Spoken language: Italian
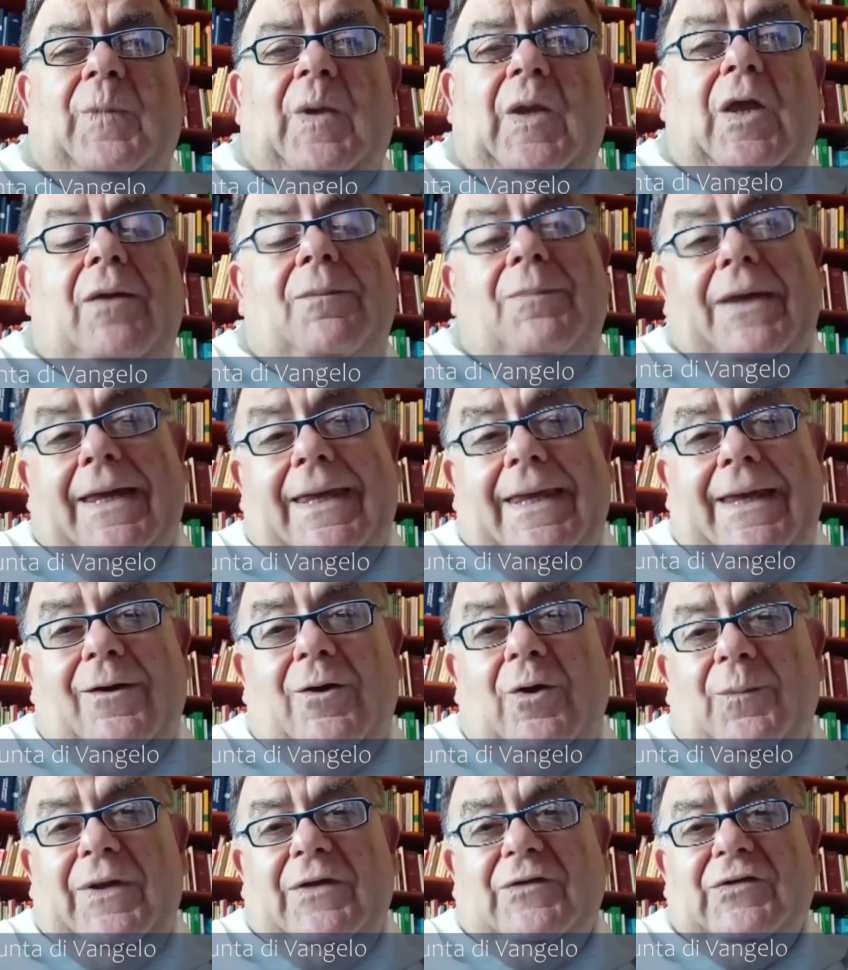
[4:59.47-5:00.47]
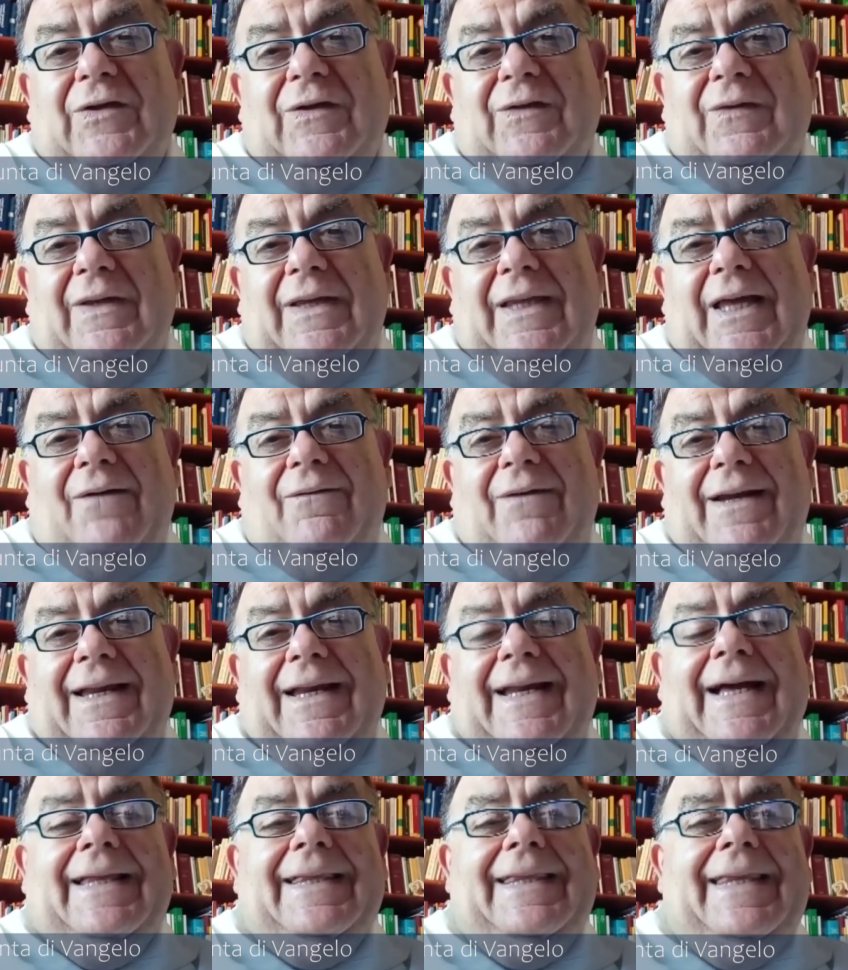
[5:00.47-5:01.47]
che perché, come ci insegnava il
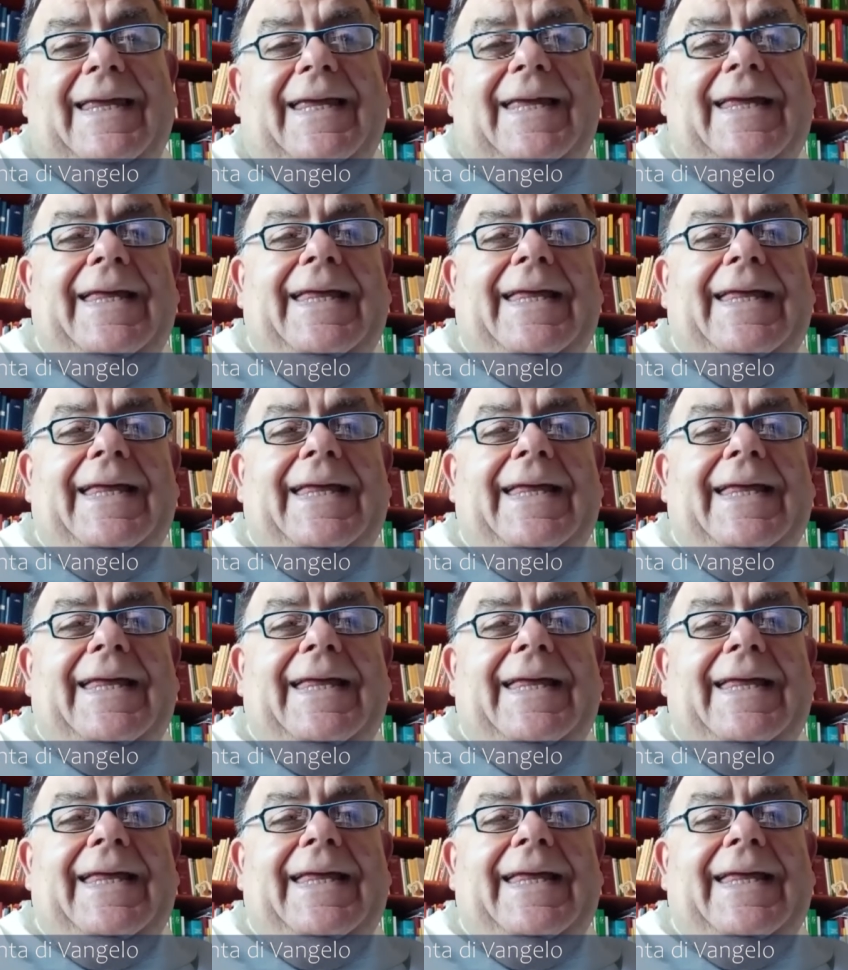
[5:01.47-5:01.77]
grande